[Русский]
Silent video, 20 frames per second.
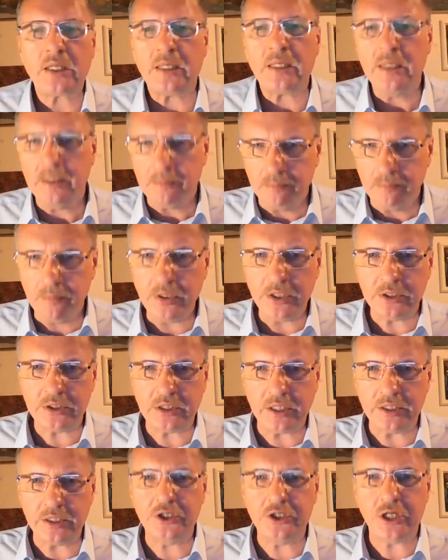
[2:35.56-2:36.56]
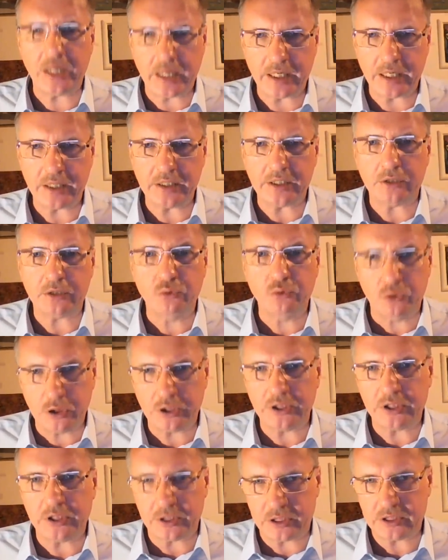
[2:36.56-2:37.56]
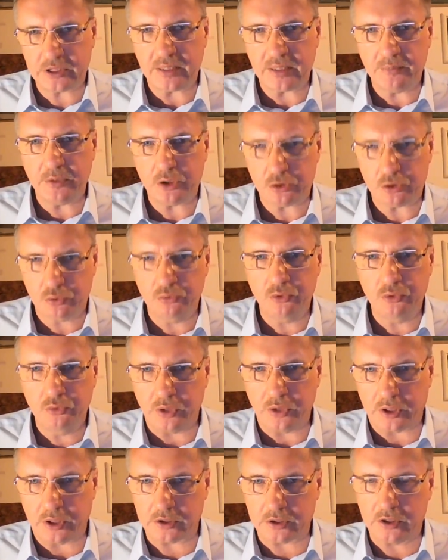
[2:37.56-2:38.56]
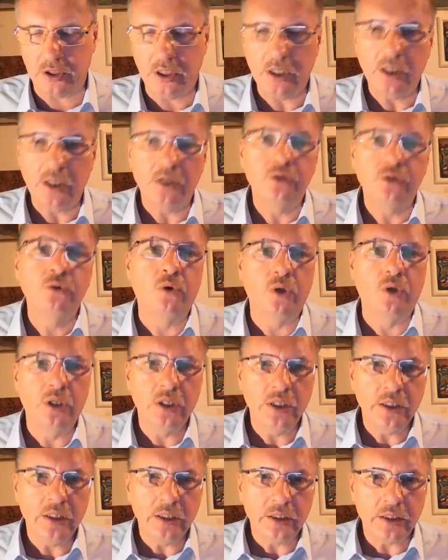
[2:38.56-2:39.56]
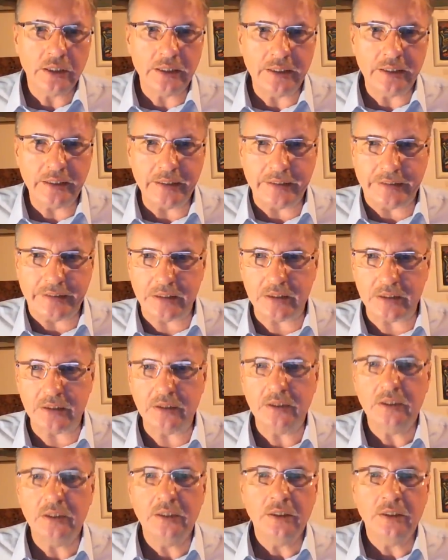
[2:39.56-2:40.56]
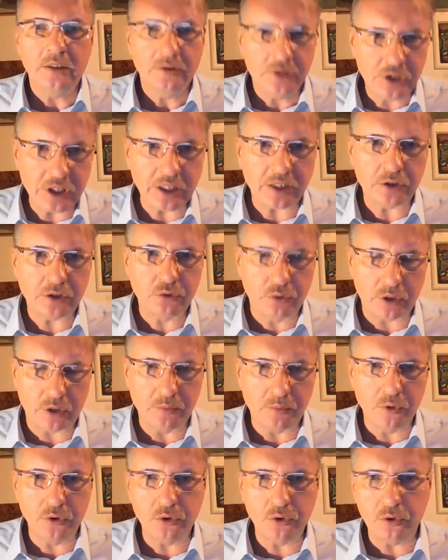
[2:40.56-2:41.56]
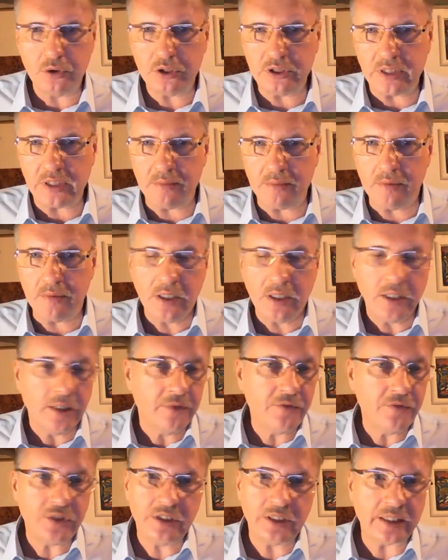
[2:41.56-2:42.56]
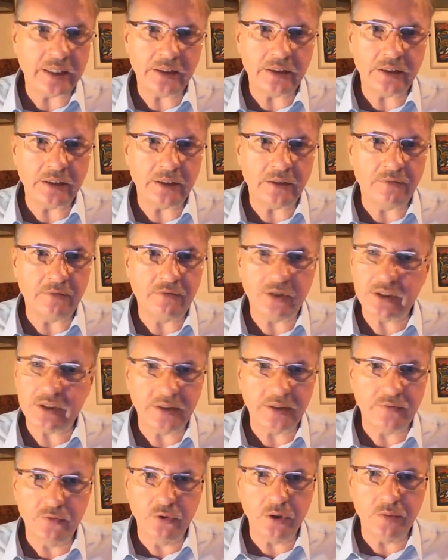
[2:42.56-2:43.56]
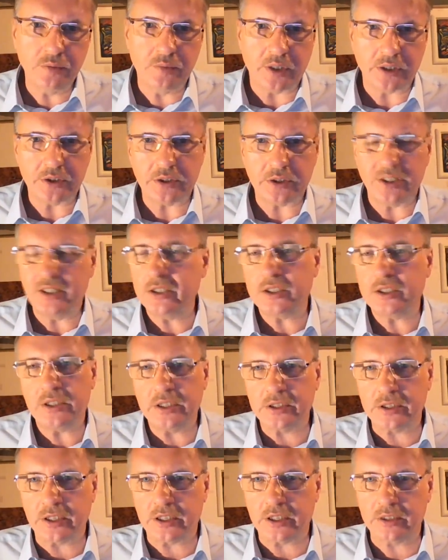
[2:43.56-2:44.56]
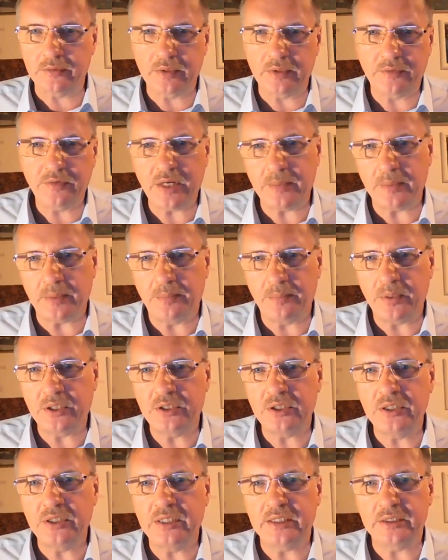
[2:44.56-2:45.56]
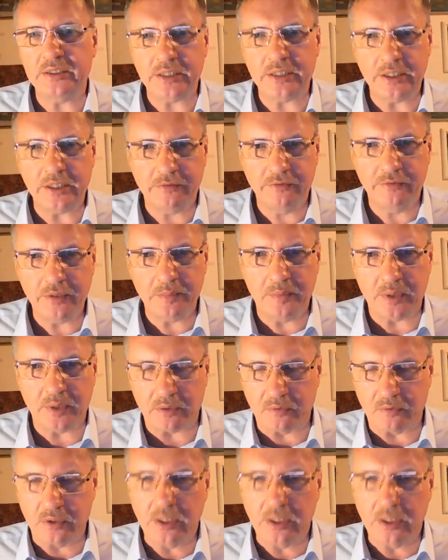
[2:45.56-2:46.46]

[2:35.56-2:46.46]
мысли, чаяния тоже те же самые, что и у нас. Но э, те, кто работают там, ведь это в основной массе. Если, скажем, на время президентских выборов